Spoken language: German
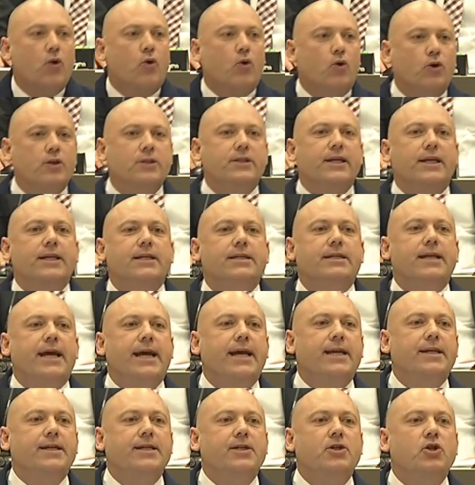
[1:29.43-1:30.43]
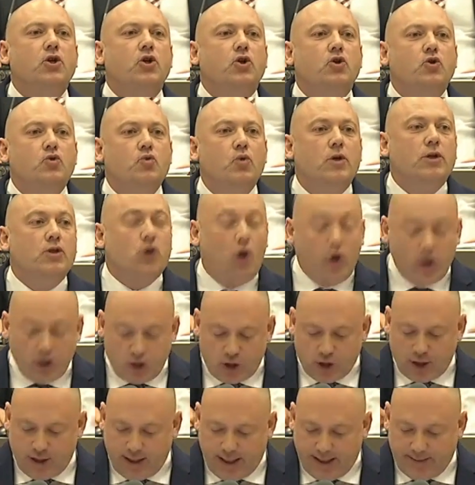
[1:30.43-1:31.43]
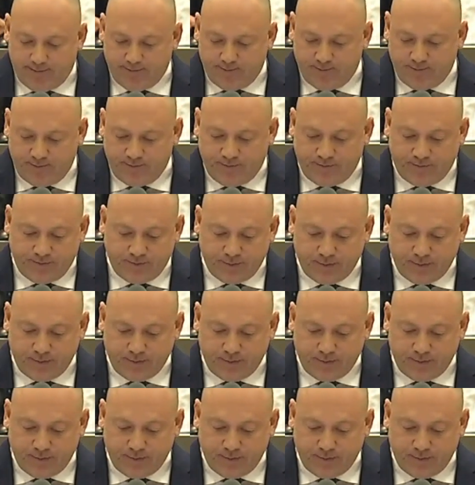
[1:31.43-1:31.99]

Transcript: und in denen nur Deutsche leben.